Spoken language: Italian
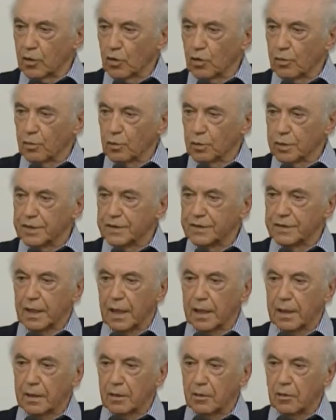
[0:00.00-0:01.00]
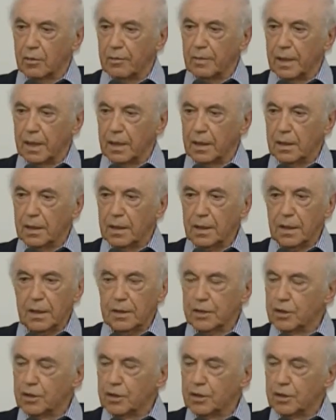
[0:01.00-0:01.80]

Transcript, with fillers: comunista a Roma e